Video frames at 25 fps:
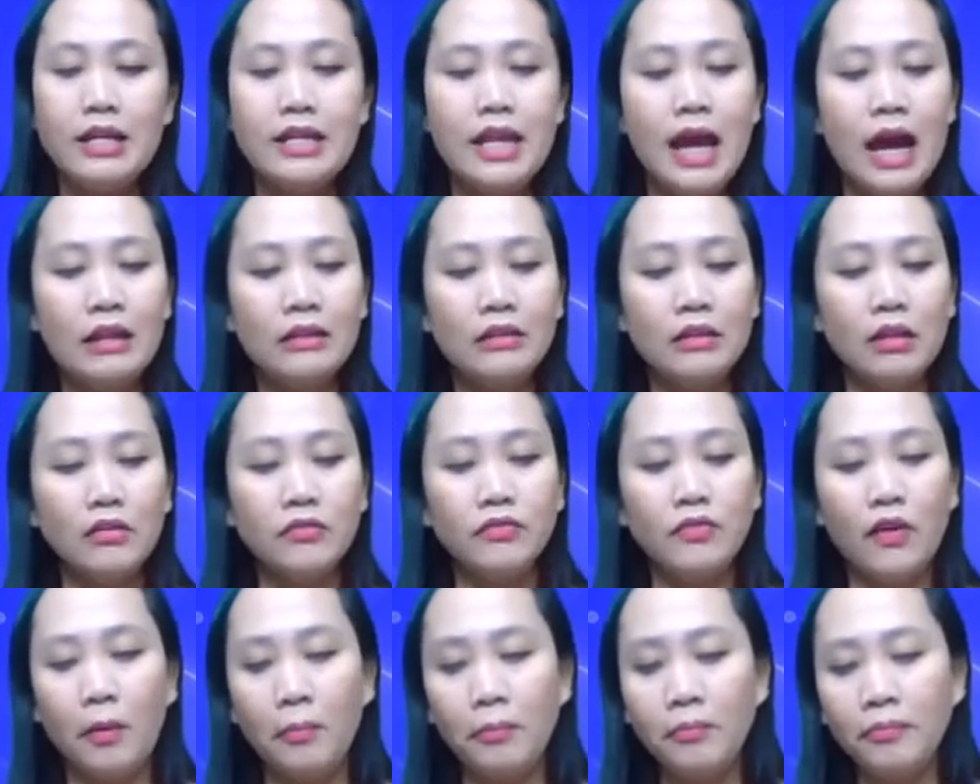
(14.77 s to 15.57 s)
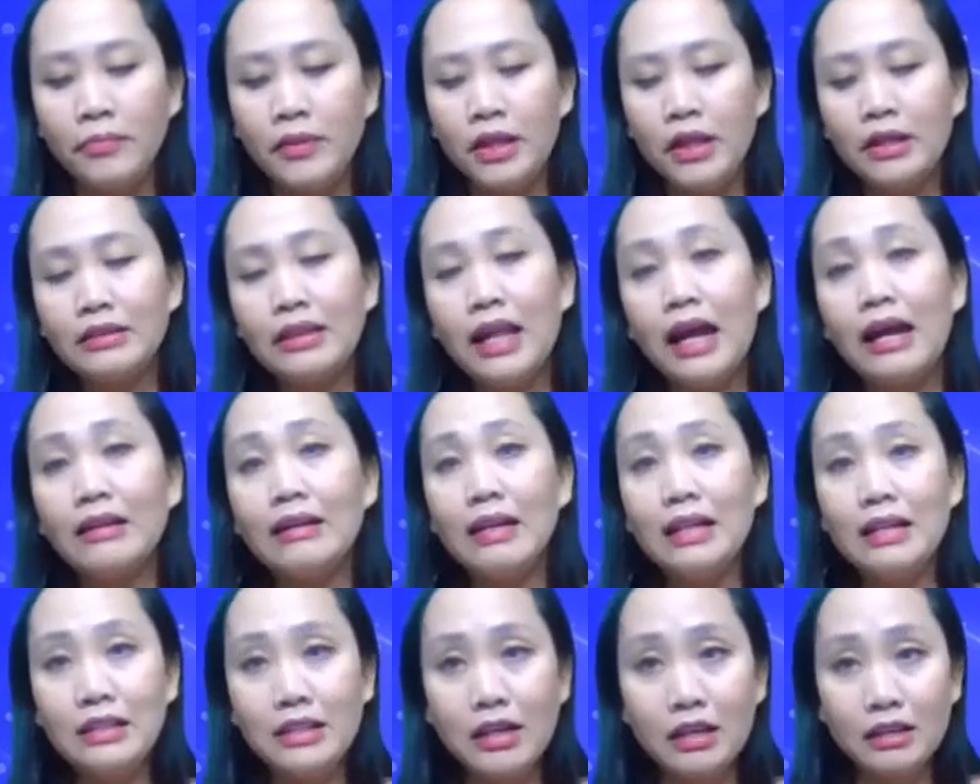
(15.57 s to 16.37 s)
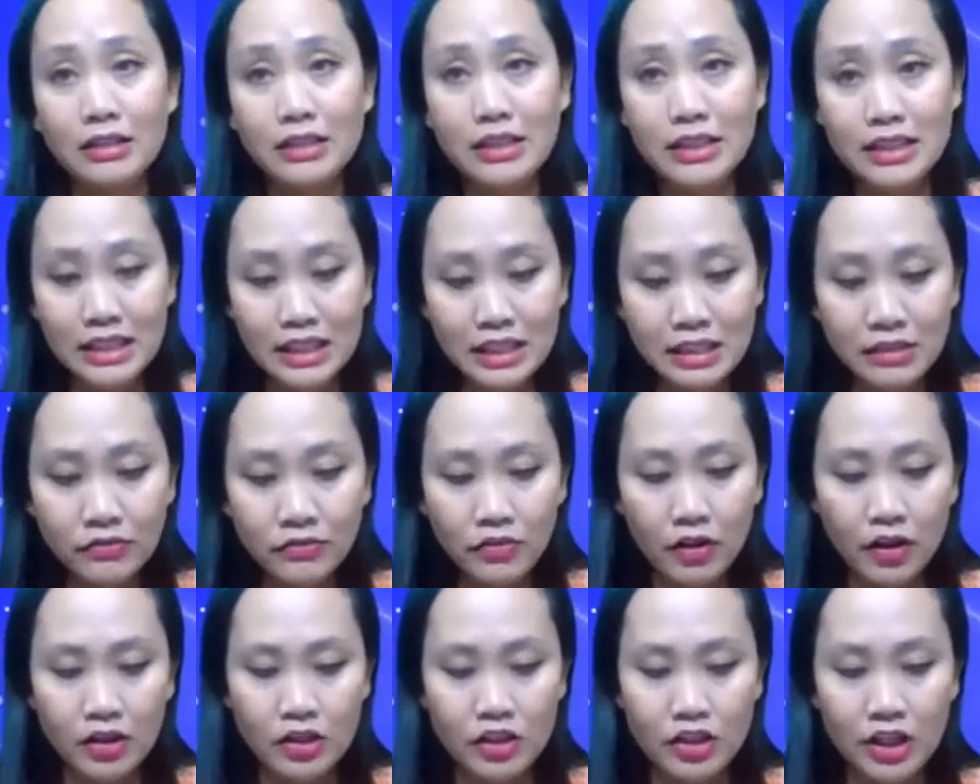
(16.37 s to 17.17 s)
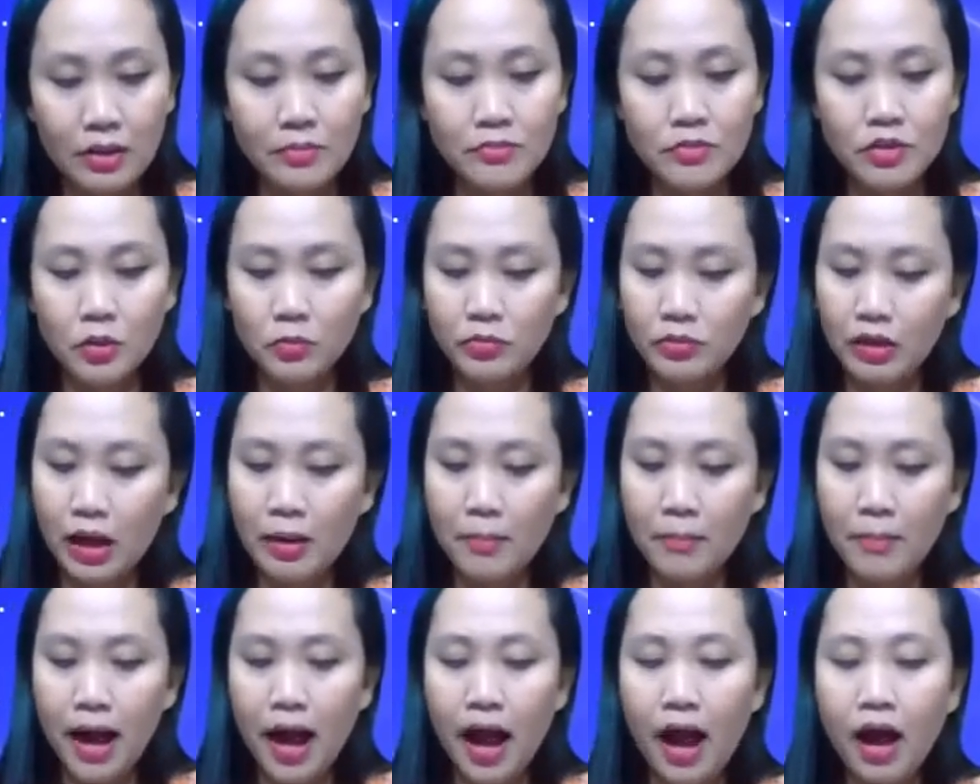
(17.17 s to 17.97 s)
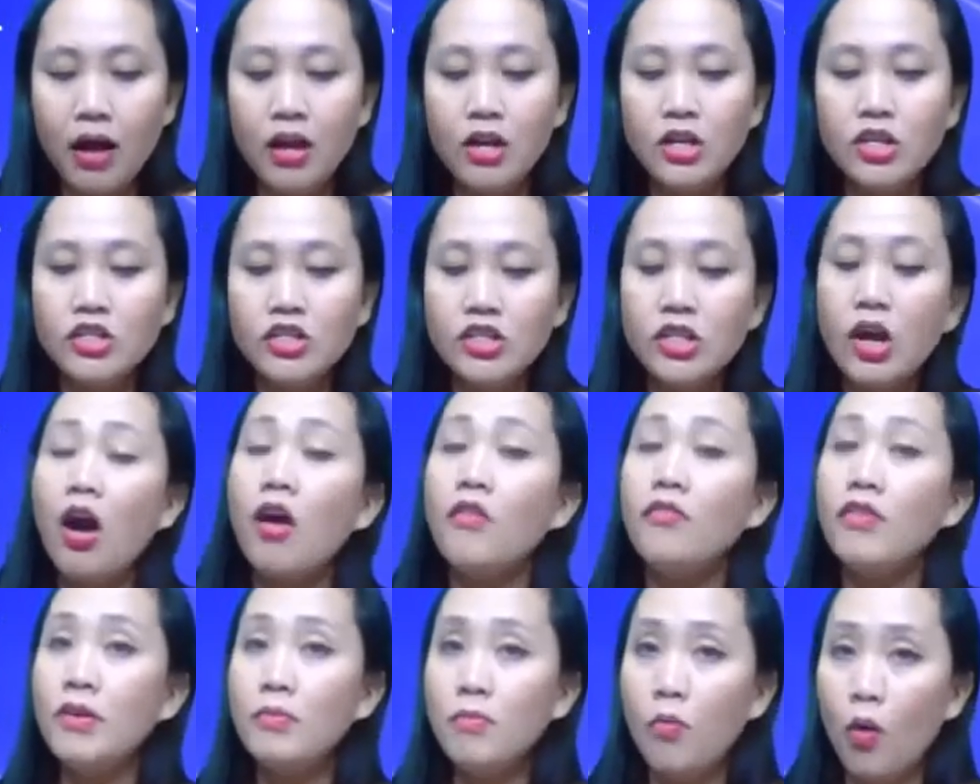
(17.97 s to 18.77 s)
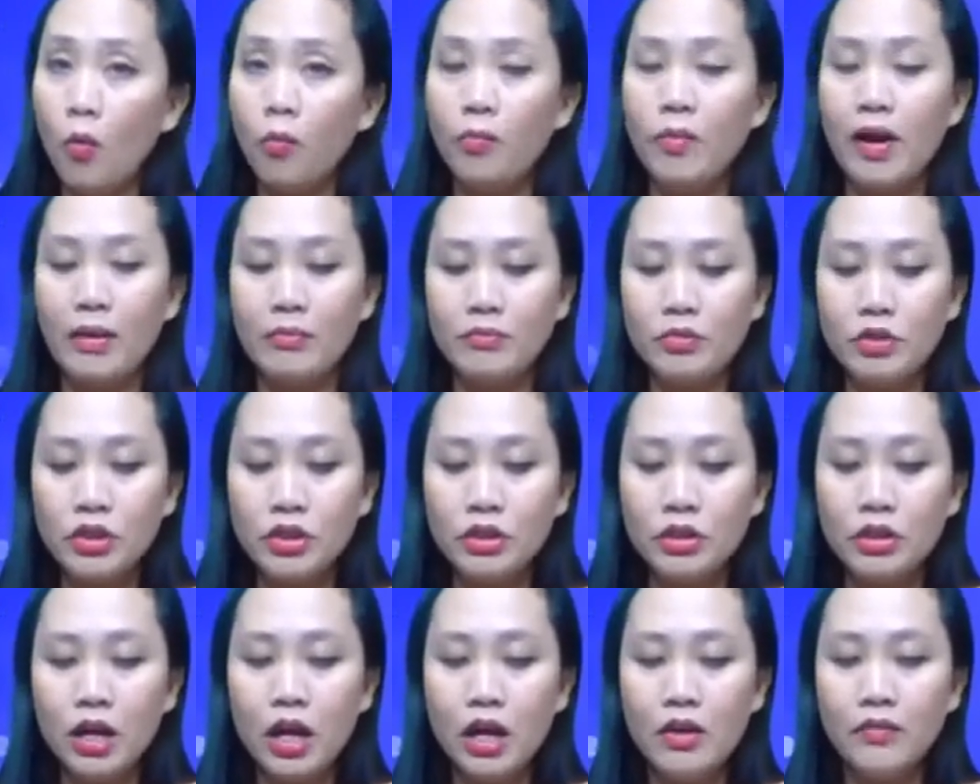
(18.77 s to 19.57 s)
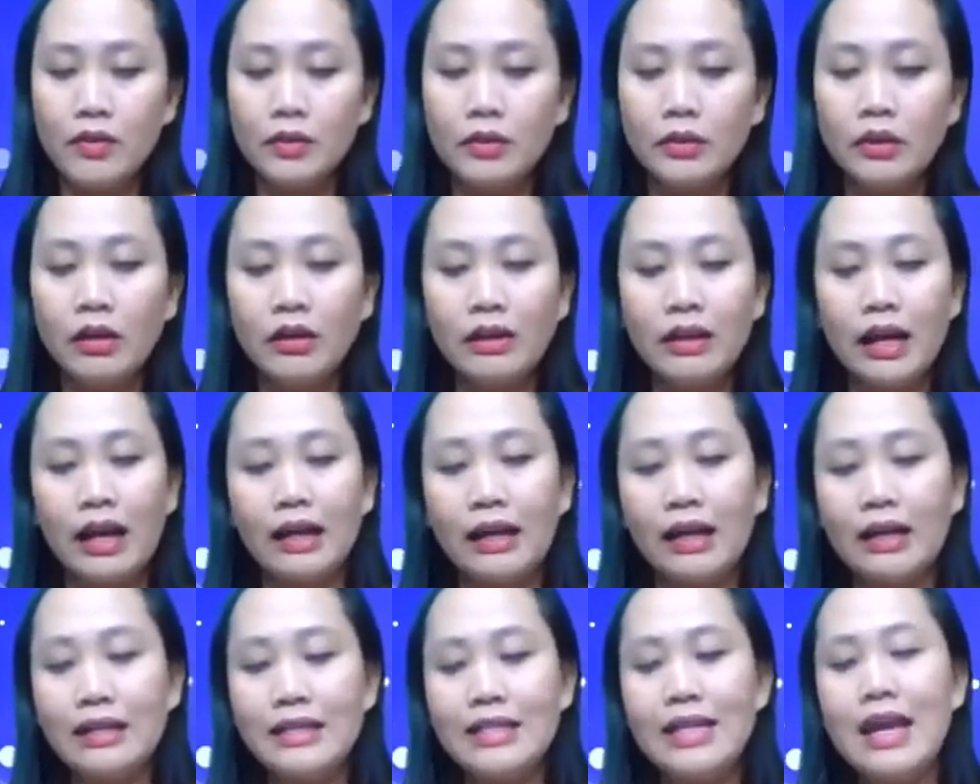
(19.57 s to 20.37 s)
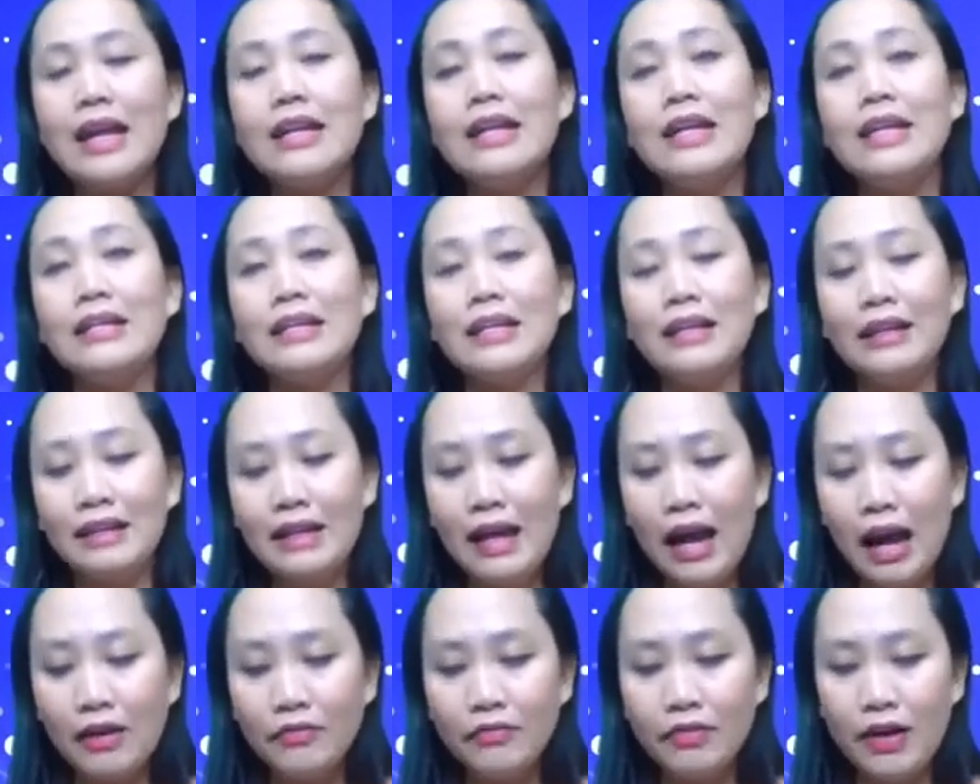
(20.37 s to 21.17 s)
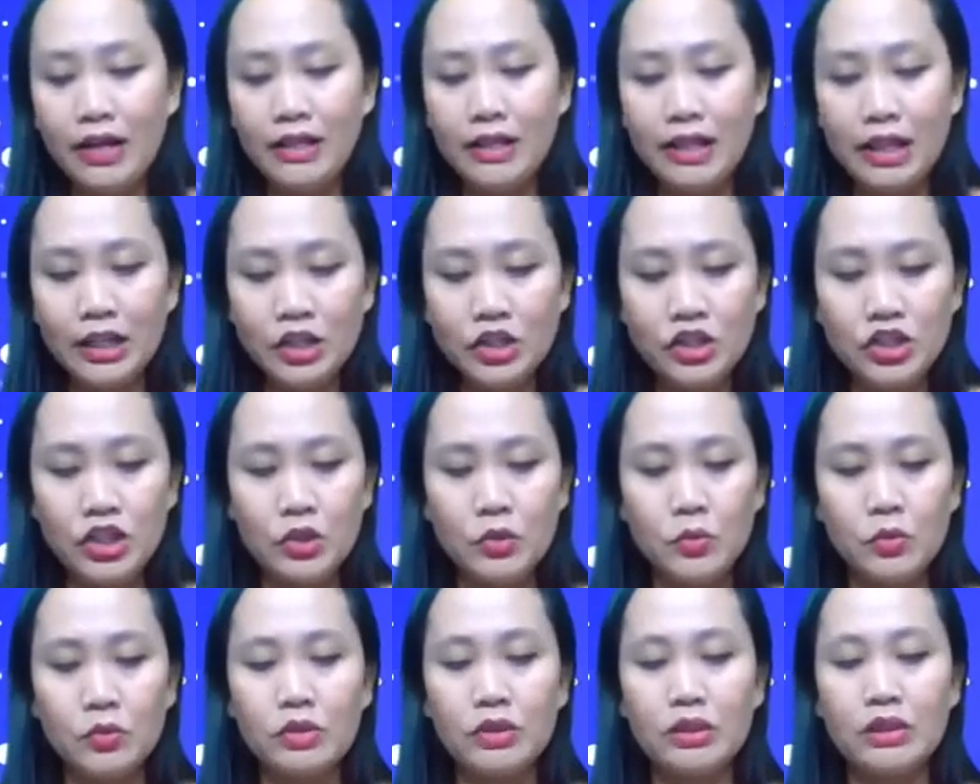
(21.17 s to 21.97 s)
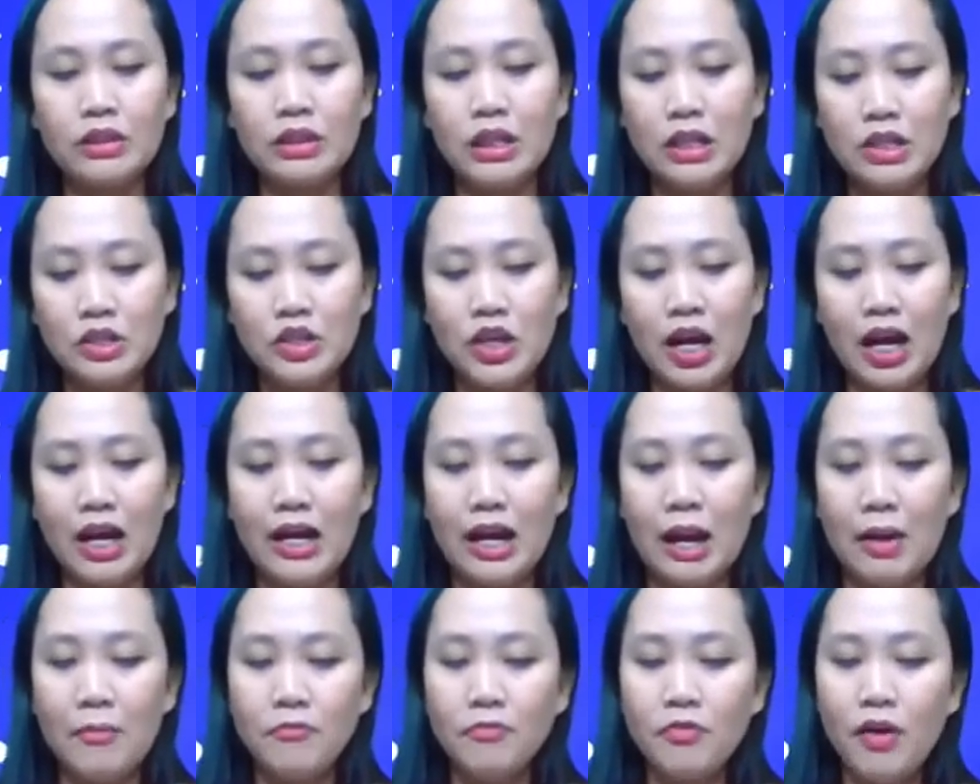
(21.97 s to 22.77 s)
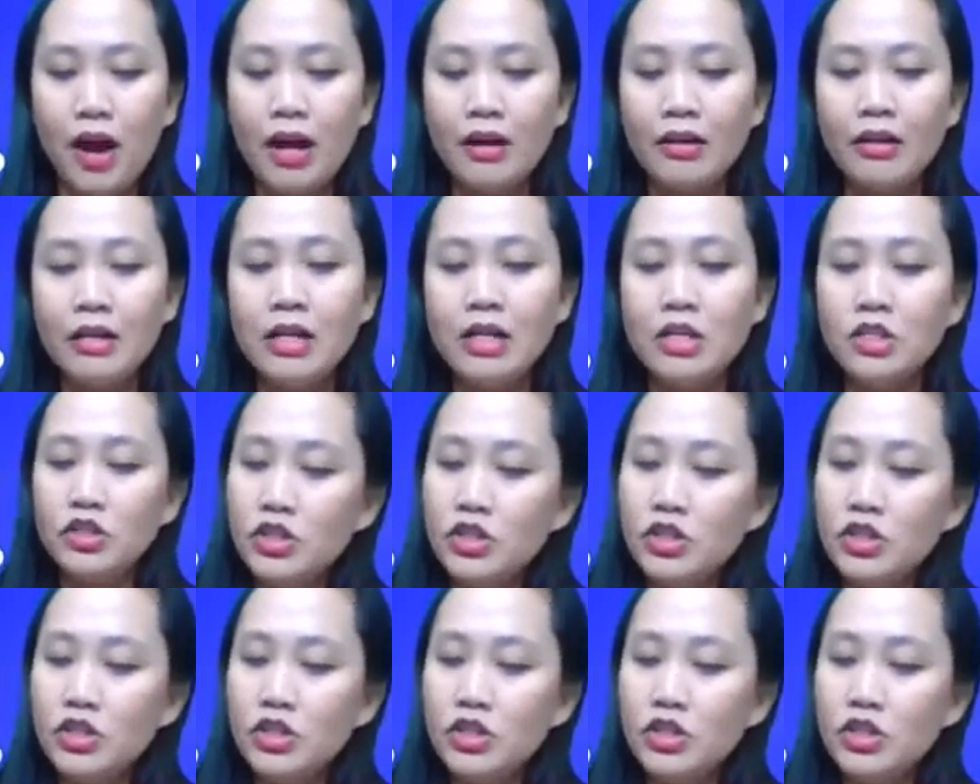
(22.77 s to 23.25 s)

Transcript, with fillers: Giá thực phẩm tăng đến gần 9% trong tháng 3 so với một năm trước và tất cả các gia đình đang phải gánh chịu tình trạng lạm phát.